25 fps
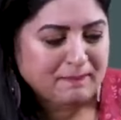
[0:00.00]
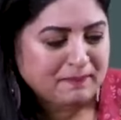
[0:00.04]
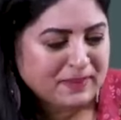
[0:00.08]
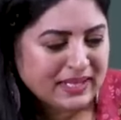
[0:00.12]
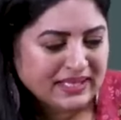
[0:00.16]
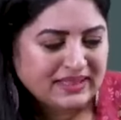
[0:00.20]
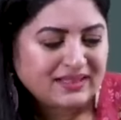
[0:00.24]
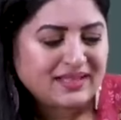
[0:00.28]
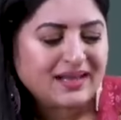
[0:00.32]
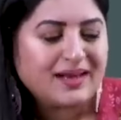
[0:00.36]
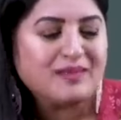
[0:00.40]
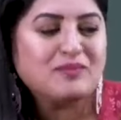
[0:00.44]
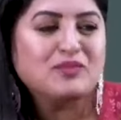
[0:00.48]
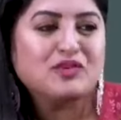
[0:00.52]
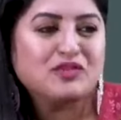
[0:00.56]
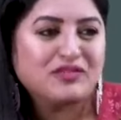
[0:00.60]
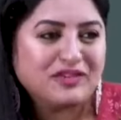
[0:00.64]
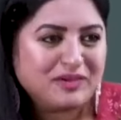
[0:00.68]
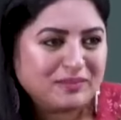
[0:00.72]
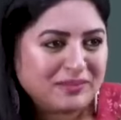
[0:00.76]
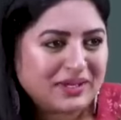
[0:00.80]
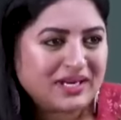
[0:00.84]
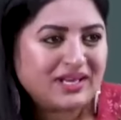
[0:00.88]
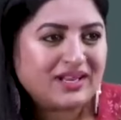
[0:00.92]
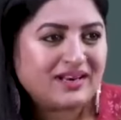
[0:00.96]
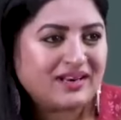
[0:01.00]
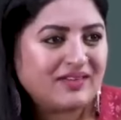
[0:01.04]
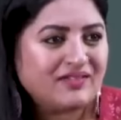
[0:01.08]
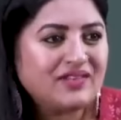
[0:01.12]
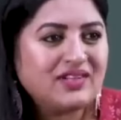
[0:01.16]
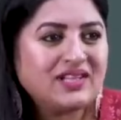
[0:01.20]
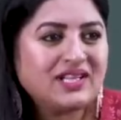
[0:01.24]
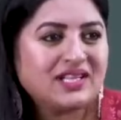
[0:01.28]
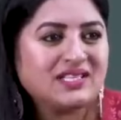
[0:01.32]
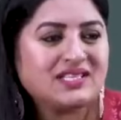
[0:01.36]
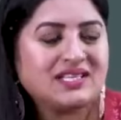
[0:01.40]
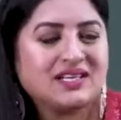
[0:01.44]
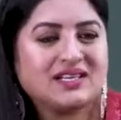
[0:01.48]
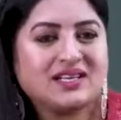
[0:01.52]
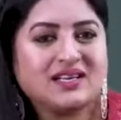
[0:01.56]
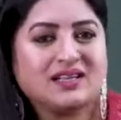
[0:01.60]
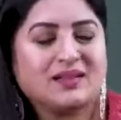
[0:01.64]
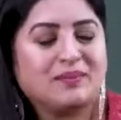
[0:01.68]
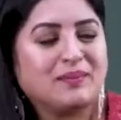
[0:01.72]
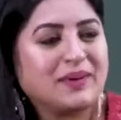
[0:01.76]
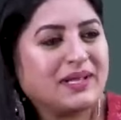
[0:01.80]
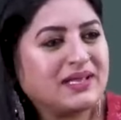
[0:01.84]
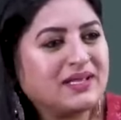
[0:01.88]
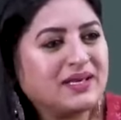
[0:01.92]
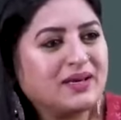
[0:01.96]
భద్రా మూవీ మన రవితేజ
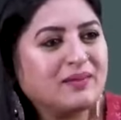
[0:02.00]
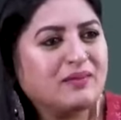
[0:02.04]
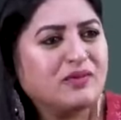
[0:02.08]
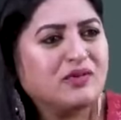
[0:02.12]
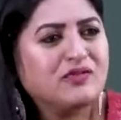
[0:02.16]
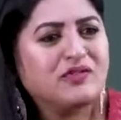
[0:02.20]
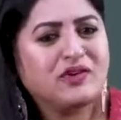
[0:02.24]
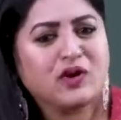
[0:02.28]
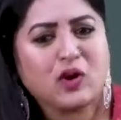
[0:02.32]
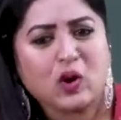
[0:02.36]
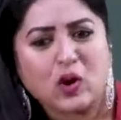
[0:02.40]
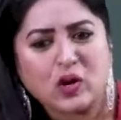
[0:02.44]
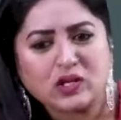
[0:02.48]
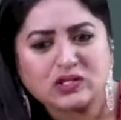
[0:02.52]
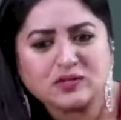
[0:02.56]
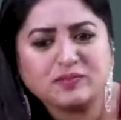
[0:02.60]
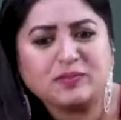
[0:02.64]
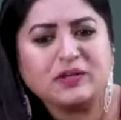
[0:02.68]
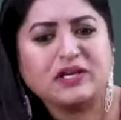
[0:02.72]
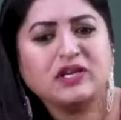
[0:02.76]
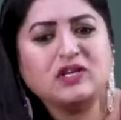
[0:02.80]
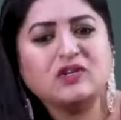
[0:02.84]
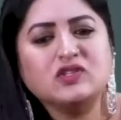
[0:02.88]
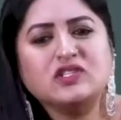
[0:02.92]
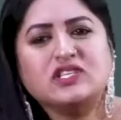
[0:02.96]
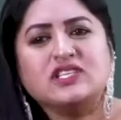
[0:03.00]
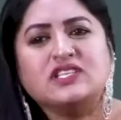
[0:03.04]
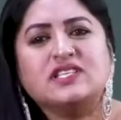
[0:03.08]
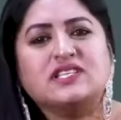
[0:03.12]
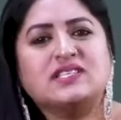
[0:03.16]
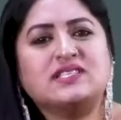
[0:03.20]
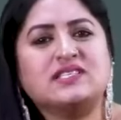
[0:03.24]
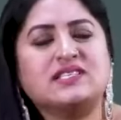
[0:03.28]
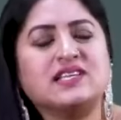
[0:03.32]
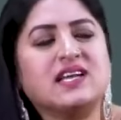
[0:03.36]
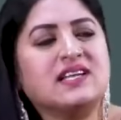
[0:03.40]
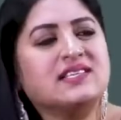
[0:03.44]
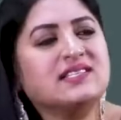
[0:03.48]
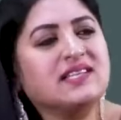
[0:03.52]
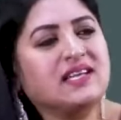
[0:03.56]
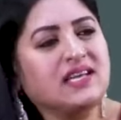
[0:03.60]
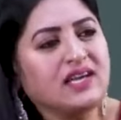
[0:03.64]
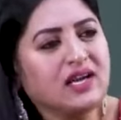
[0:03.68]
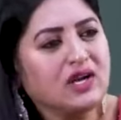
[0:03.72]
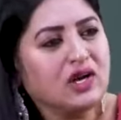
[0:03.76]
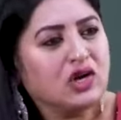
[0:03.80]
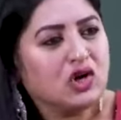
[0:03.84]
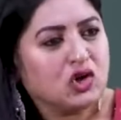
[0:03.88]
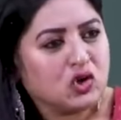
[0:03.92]
గారి భద్రా మూవీ హాస్పిటల్ నుంచి డిశ్చార్జ్ అయ్యి